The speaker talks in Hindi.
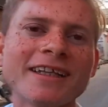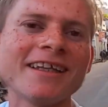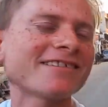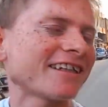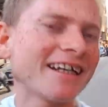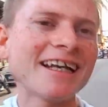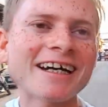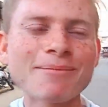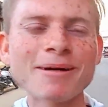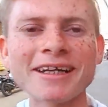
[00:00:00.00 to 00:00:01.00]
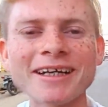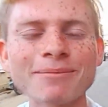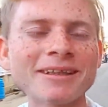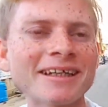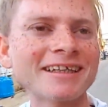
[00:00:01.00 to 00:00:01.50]
के दिन संडीला का मार्केट
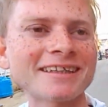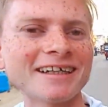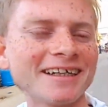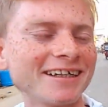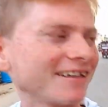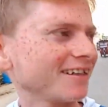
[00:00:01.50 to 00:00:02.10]
बंद रहता है